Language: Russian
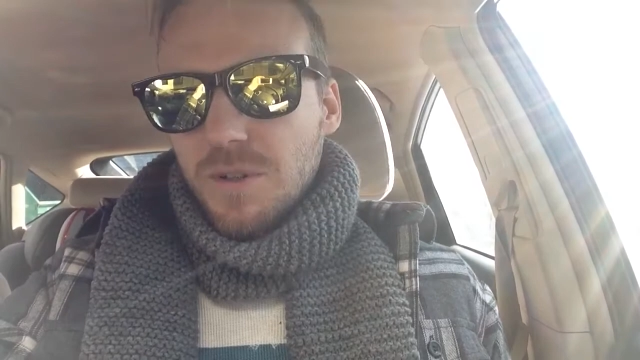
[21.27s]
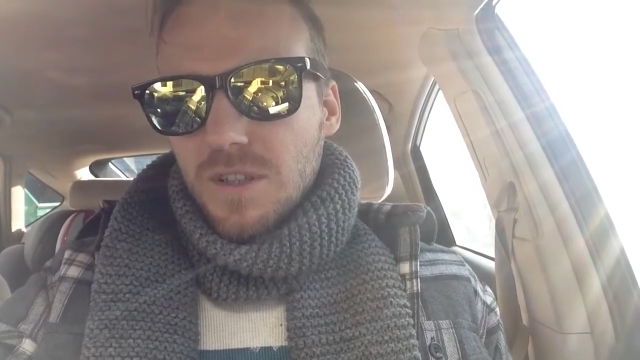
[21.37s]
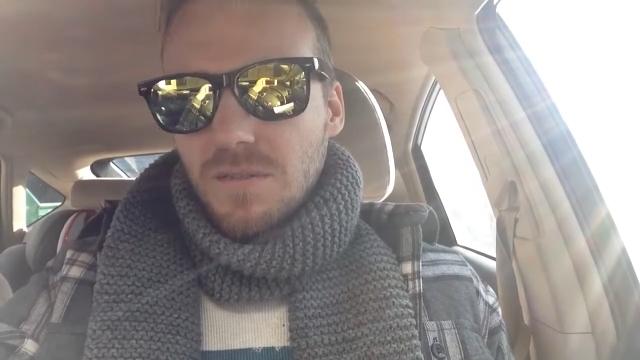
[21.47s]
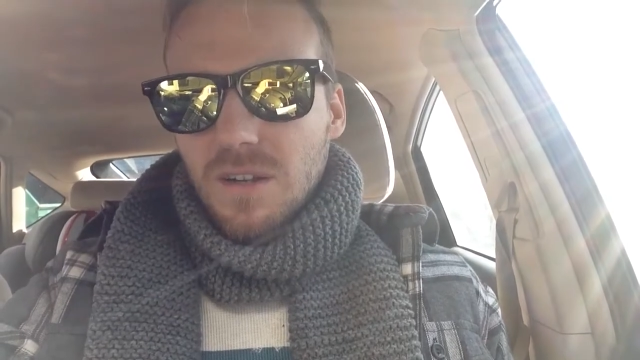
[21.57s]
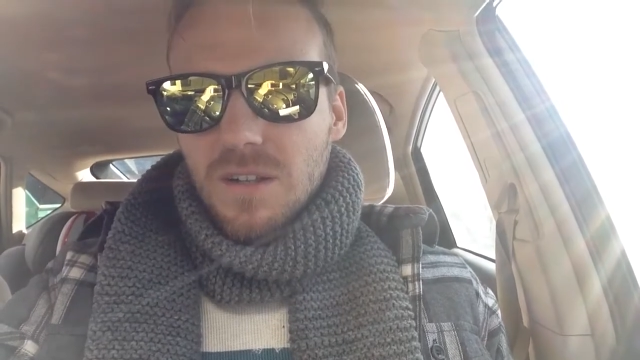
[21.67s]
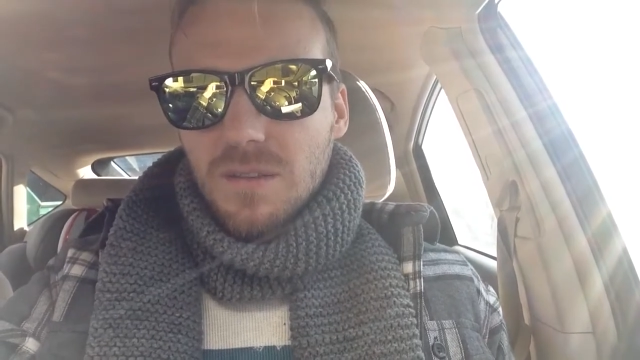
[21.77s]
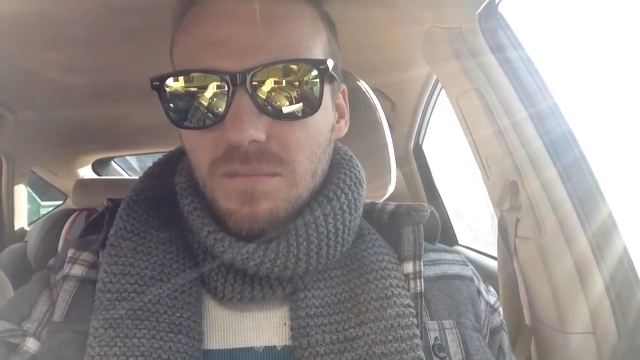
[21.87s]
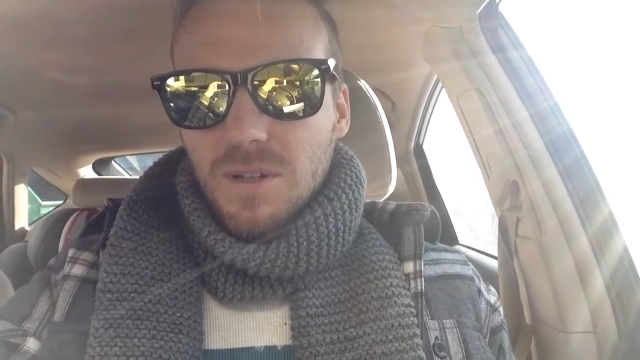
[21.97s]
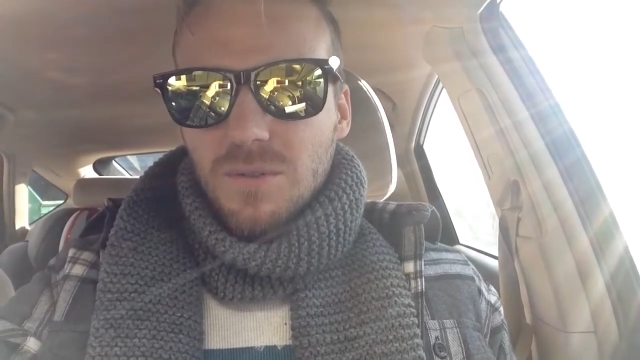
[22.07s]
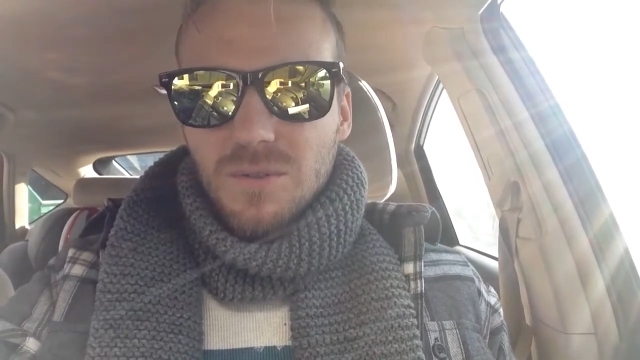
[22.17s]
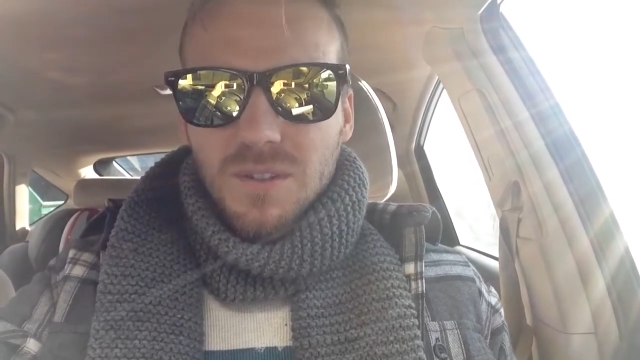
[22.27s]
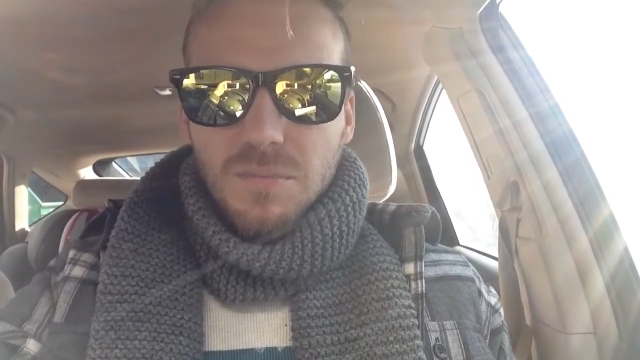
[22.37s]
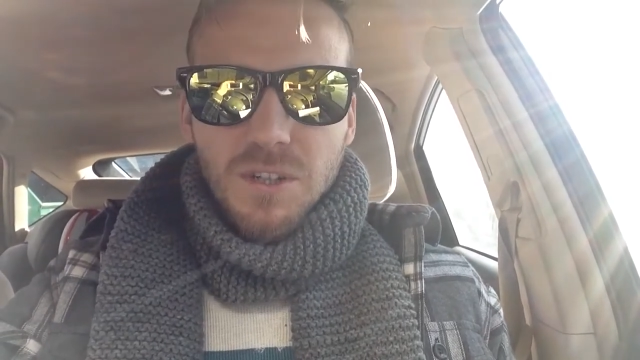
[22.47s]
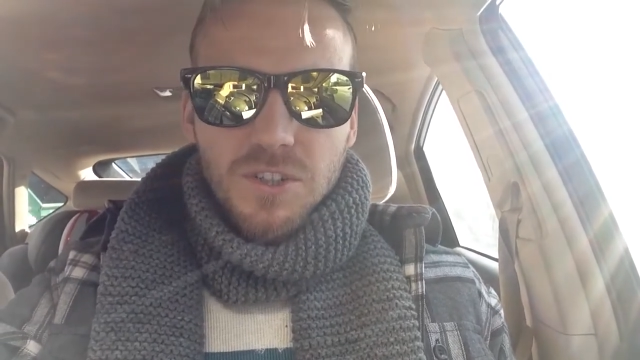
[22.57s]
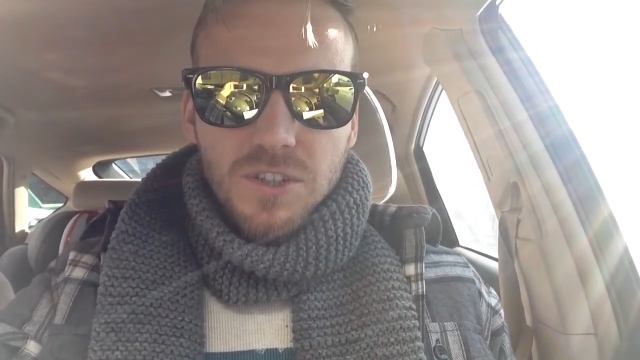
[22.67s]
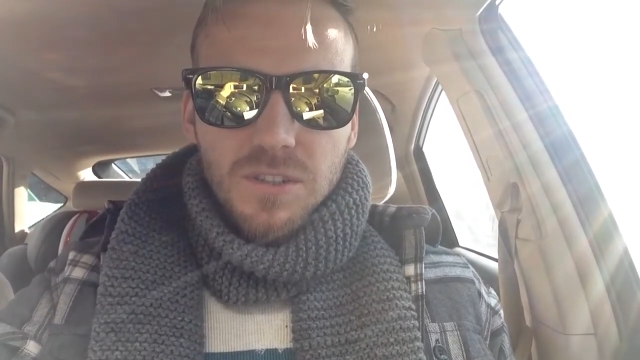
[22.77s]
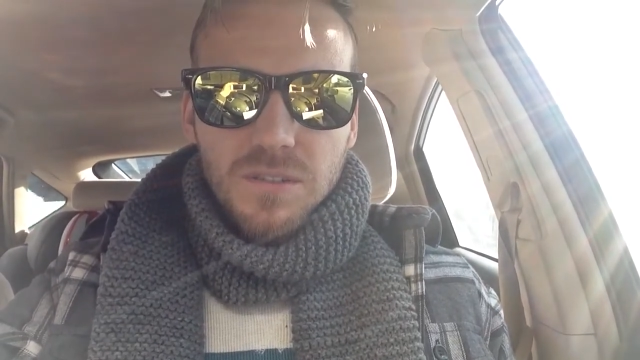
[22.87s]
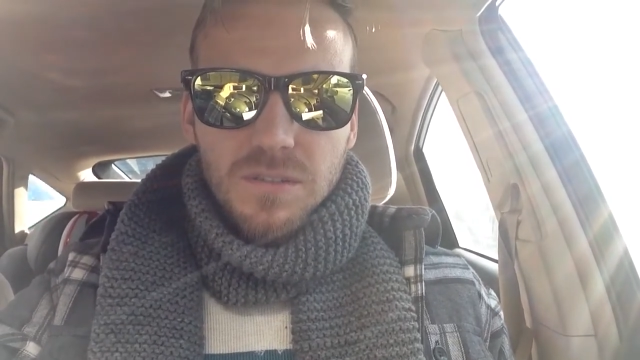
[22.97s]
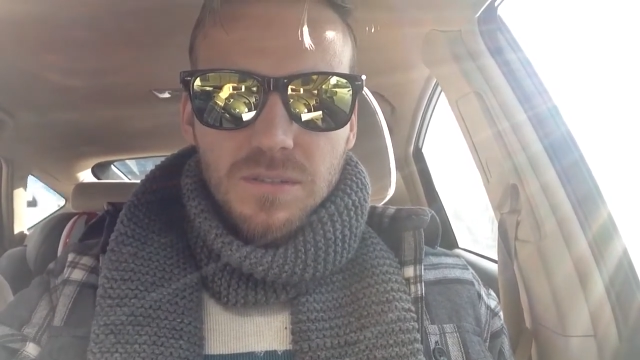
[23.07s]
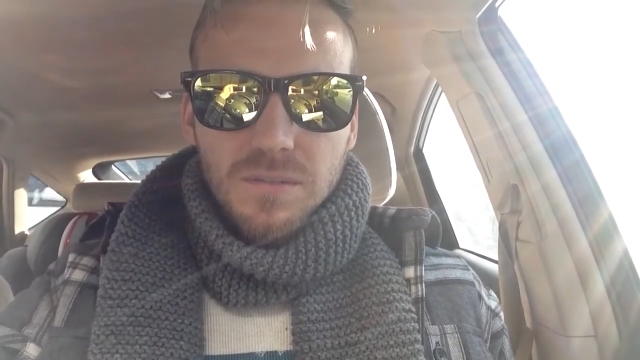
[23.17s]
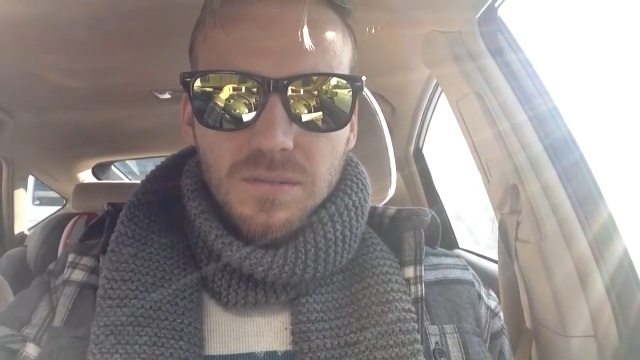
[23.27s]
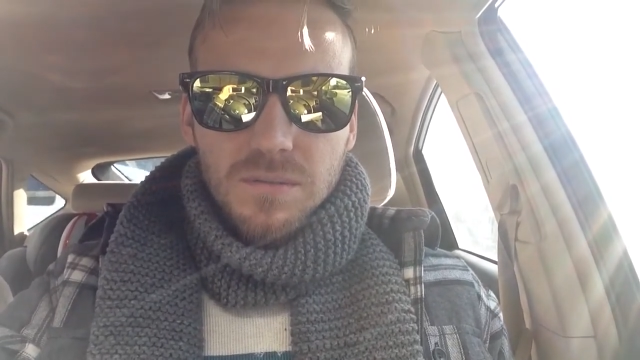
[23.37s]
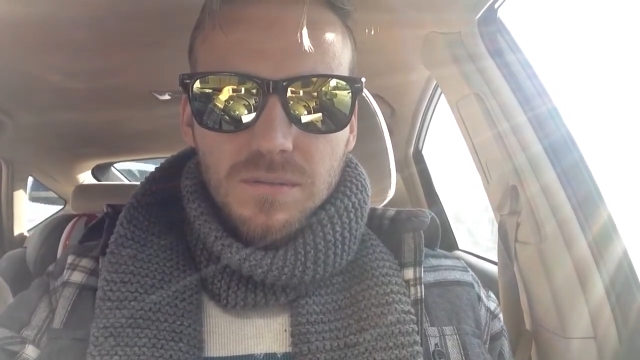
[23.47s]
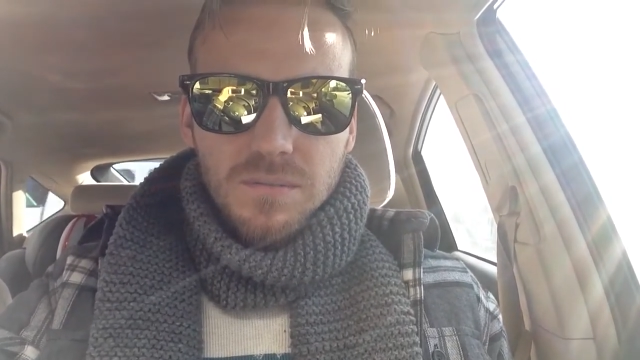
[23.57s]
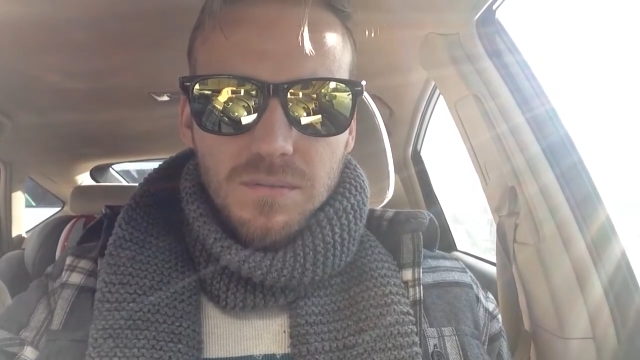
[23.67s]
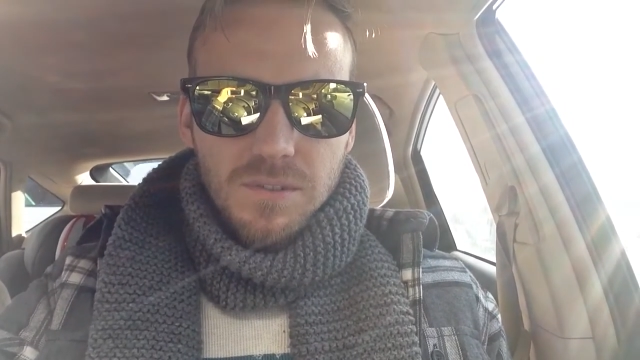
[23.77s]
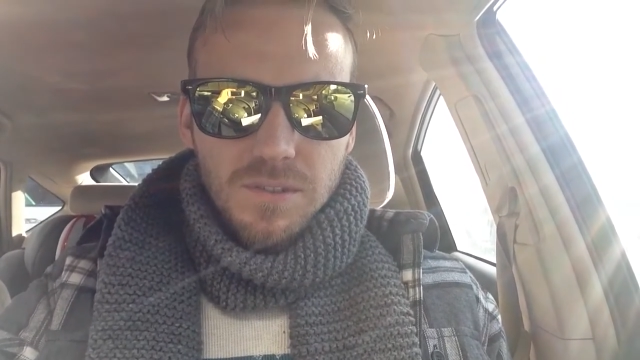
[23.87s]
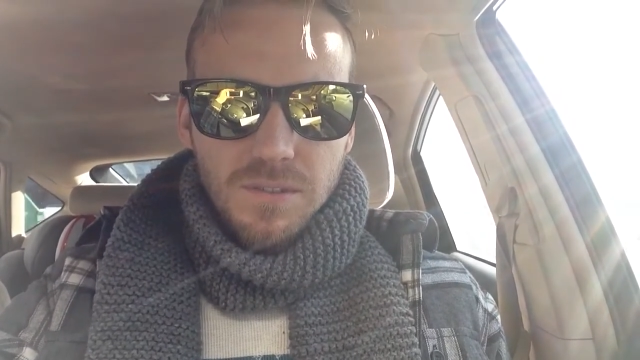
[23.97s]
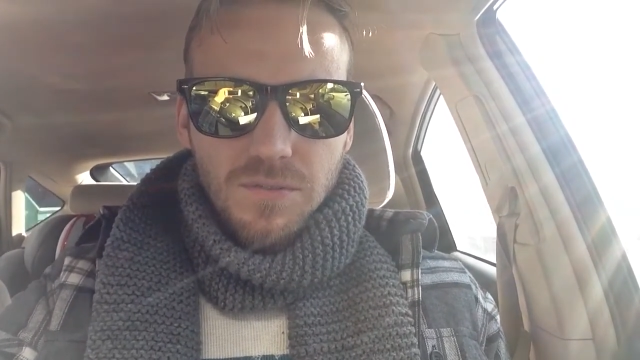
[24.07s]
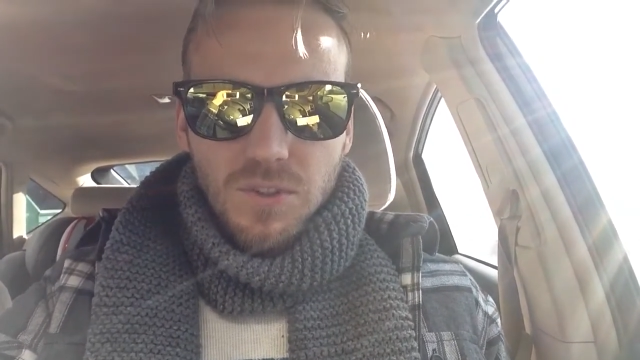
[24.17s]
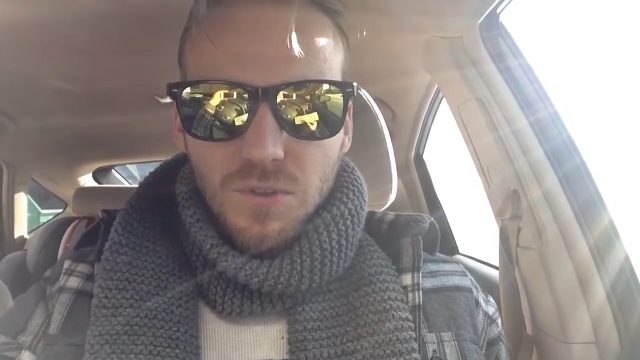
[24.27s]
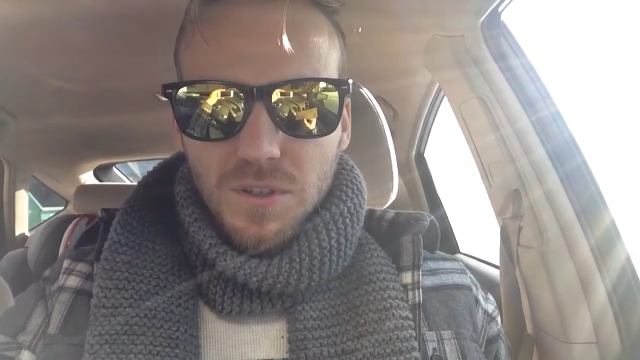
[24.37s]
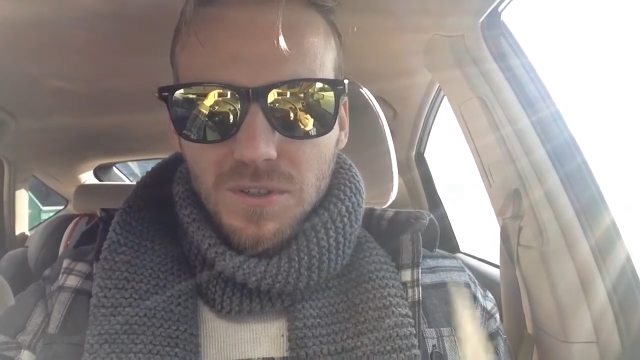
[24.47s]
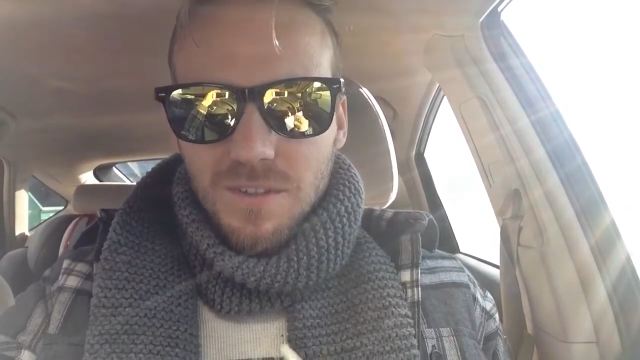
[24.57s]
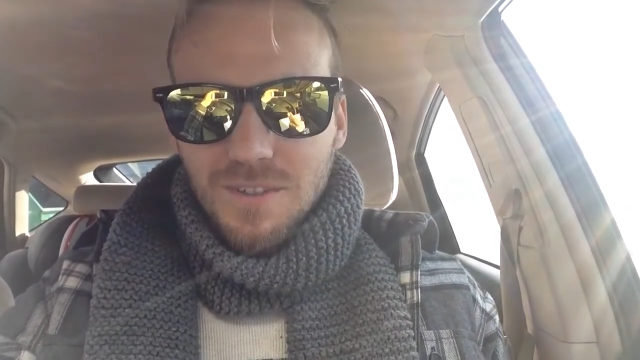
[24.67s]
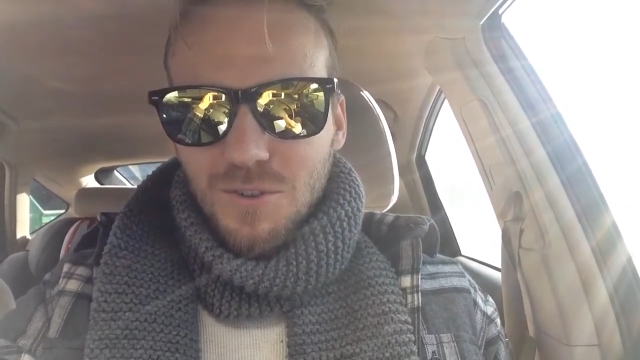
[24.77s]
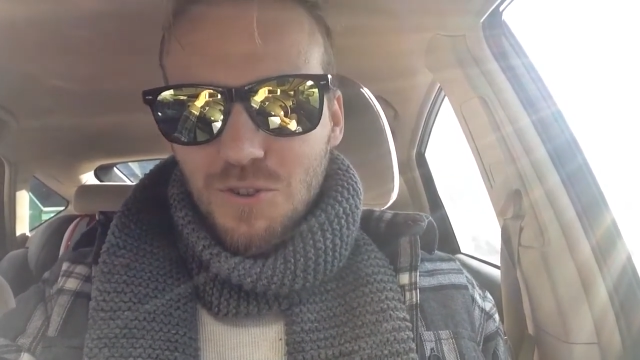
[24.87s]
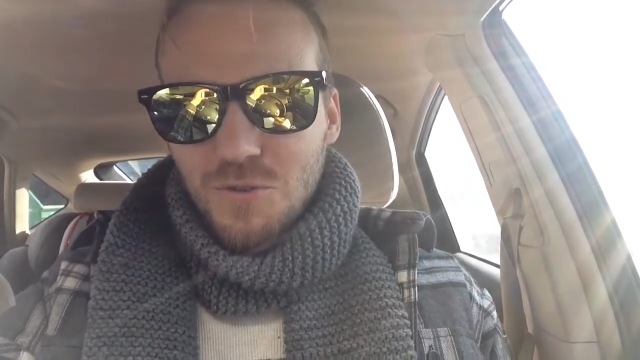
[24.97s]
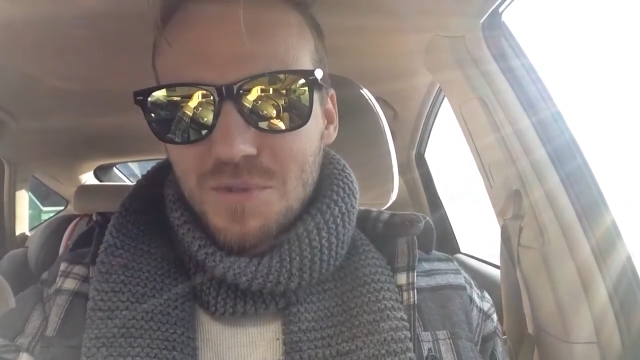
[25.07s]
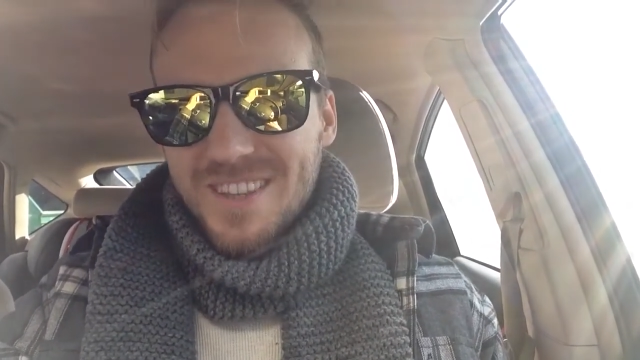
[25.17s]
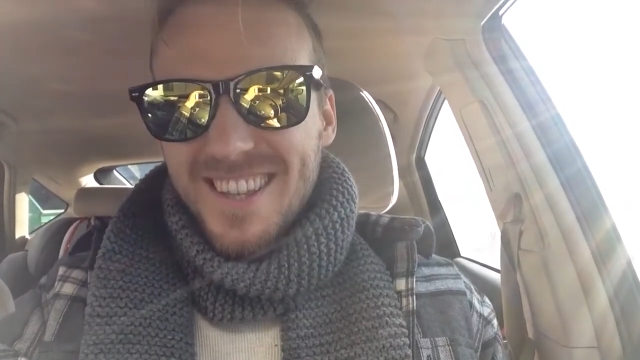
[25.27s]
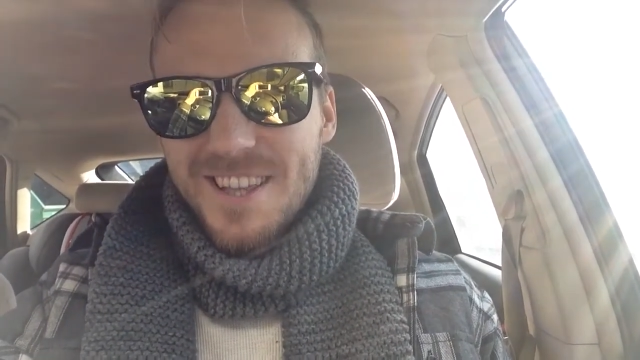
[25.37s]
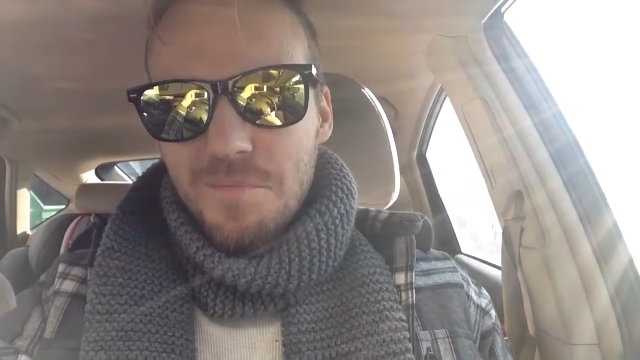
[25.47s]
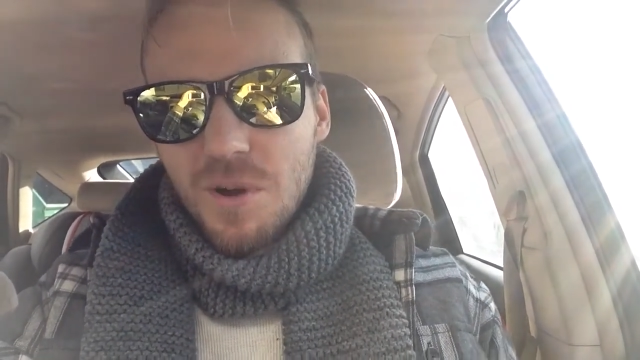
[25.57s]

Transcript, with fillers: поставлял продукты небольшие. В итоге только что у меня дядя